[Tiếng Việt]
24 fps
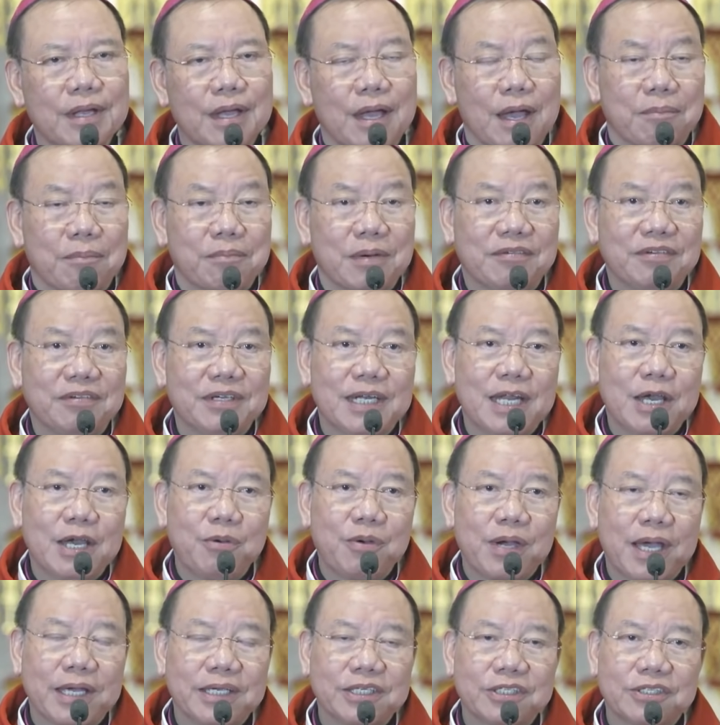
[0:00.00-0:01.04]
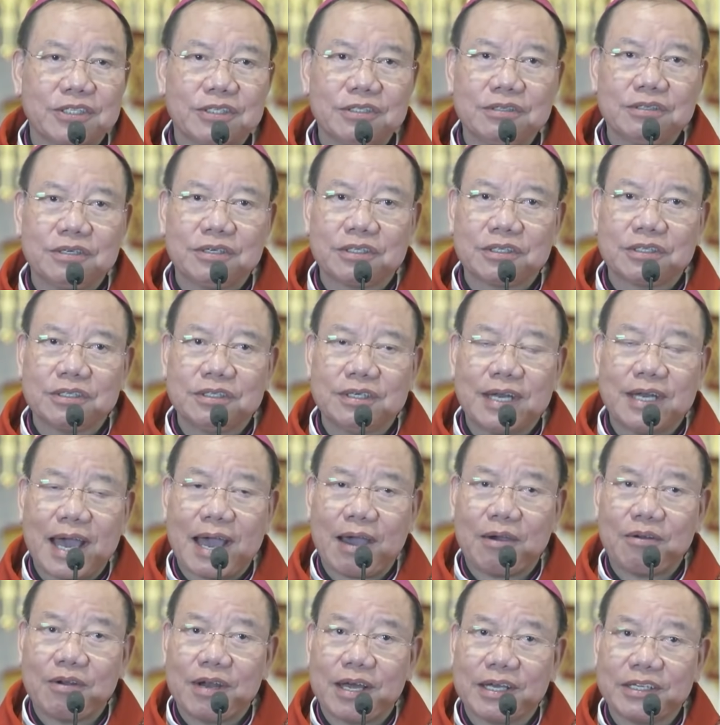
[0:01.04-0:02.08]
Bởi vì nếu ngày xưa tử
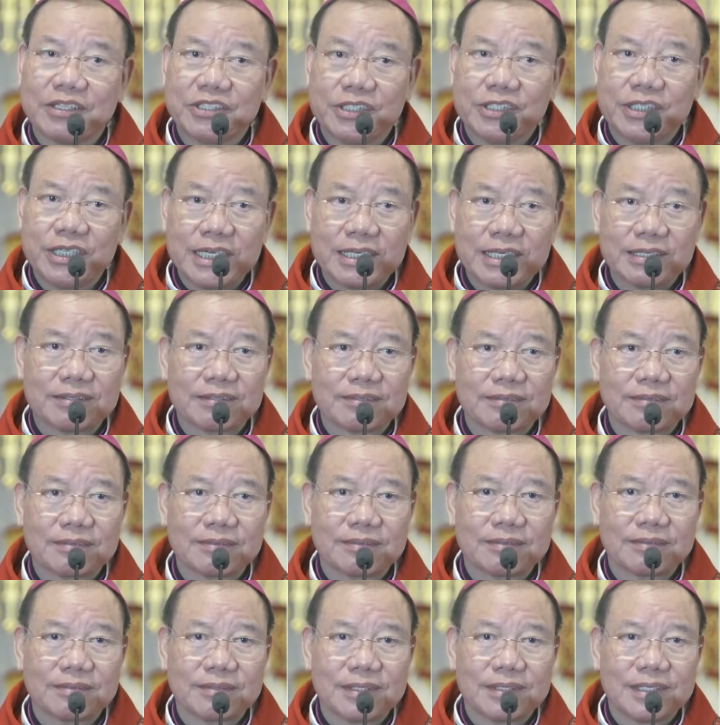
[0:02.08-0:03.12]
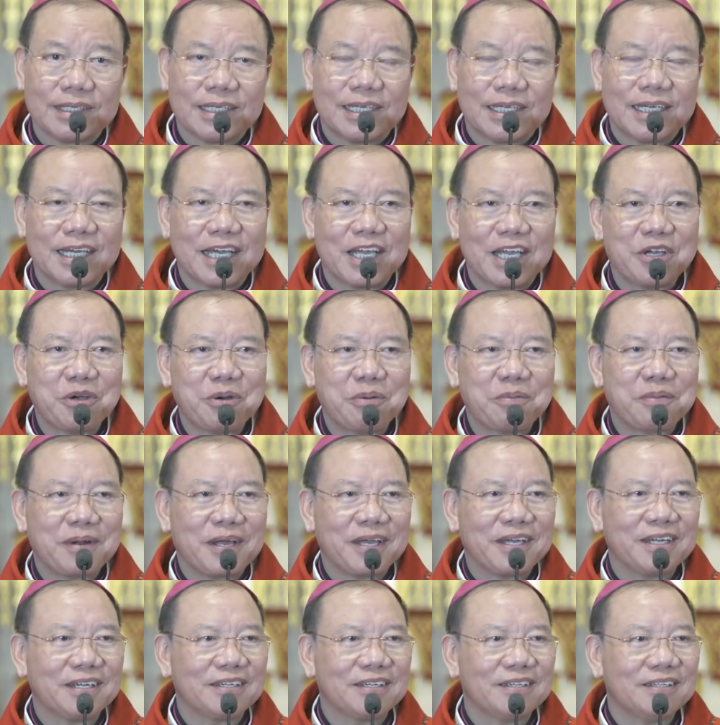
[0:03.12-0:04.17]
đạo là chết thì ngày hôm
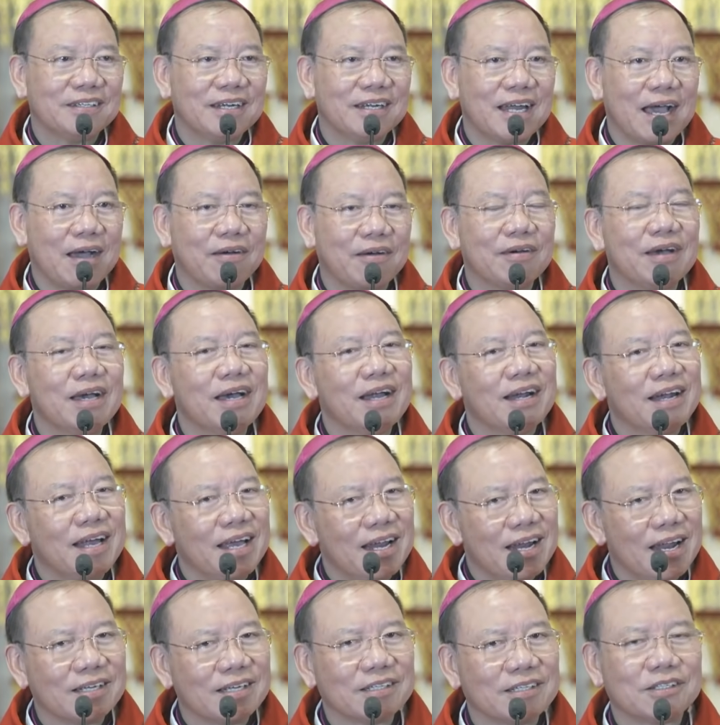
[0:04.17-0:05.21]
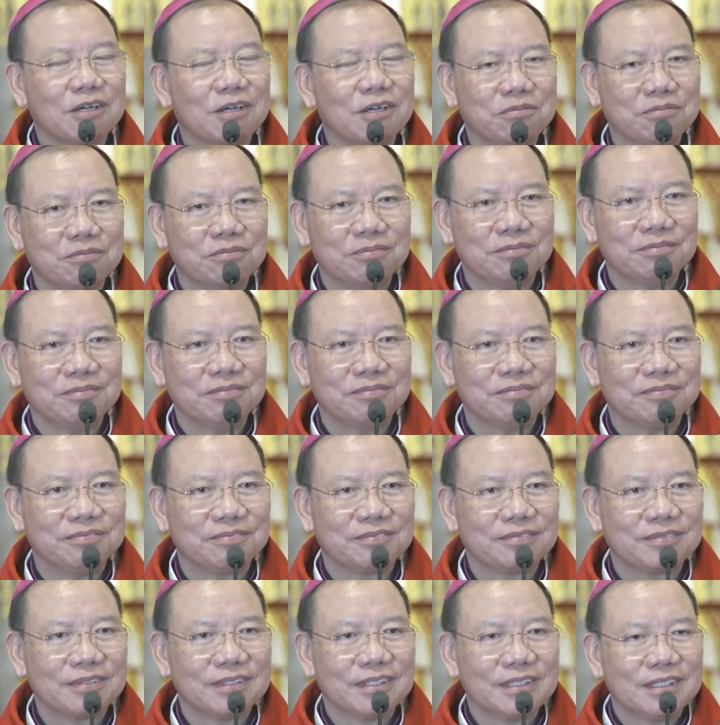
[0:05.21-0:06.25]
nay tử đạo lại là sống
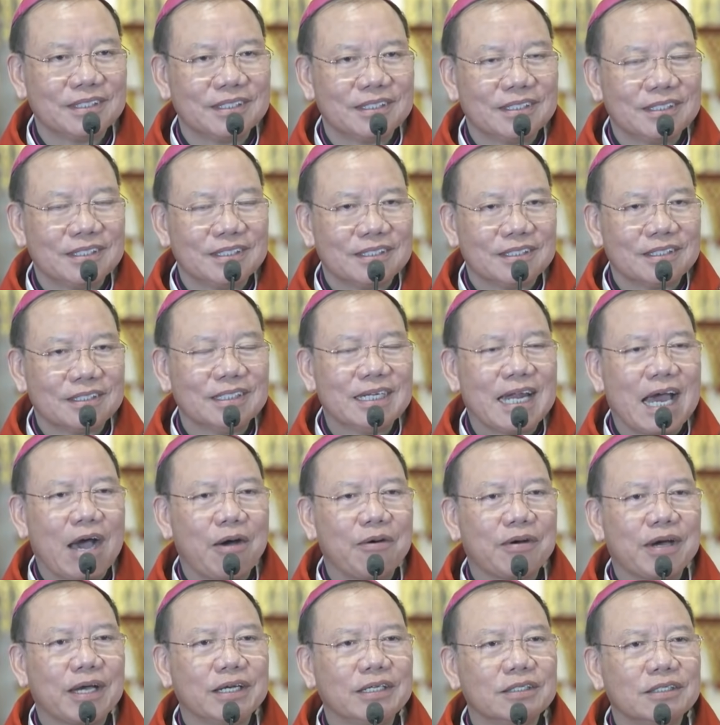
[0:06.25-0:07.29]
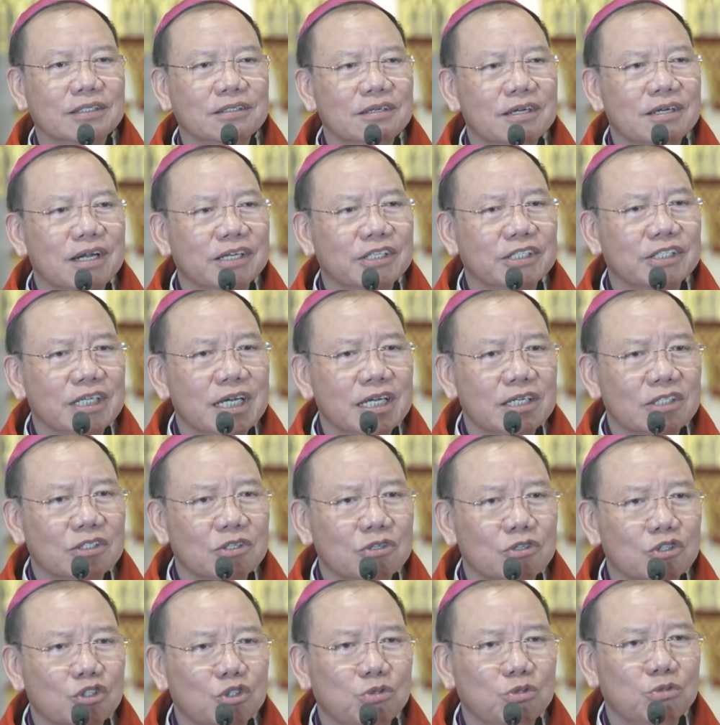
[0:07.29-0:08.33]
từ đạo ngày xưa là chết cho
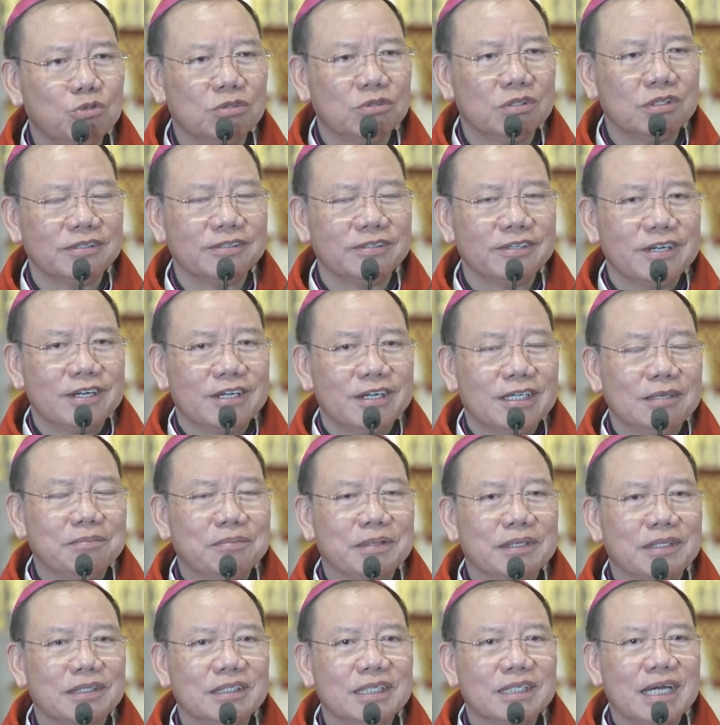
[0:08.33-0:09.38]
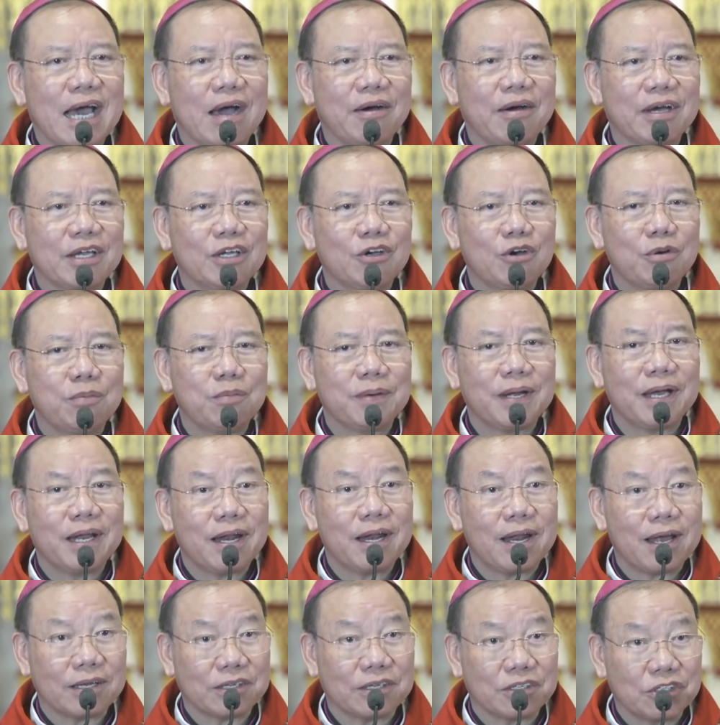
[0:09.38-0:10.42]
Chúa, nhưng mà từ đạo ngày hôm nay
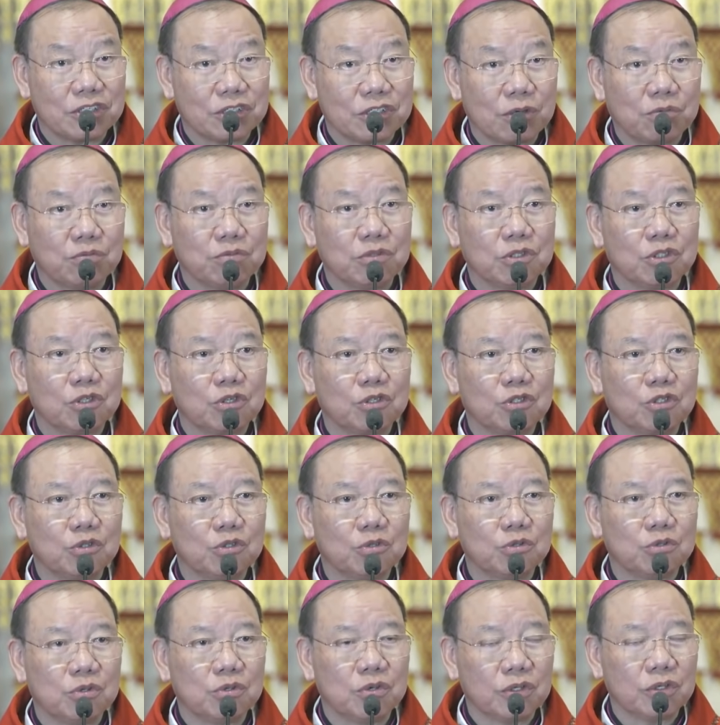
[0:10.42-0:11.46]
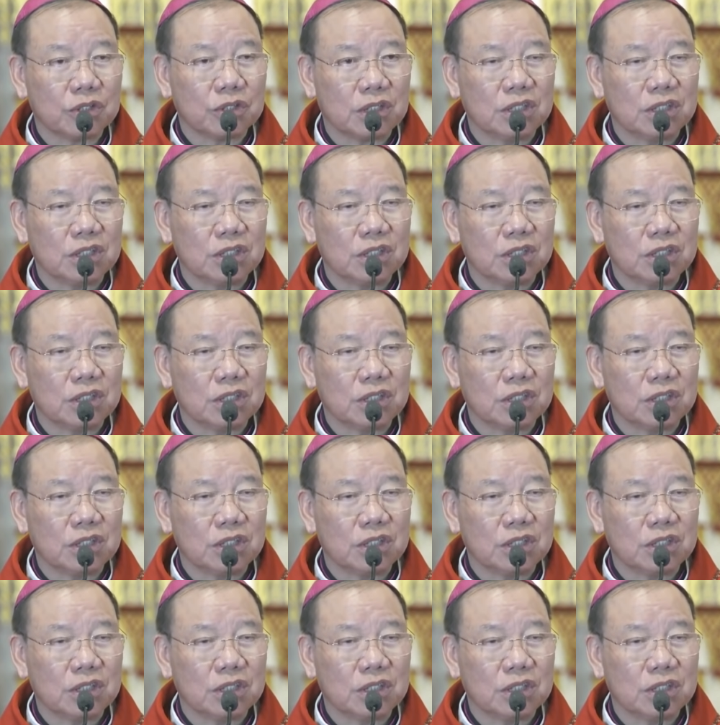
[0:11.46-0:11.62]
là sống cho Chúa.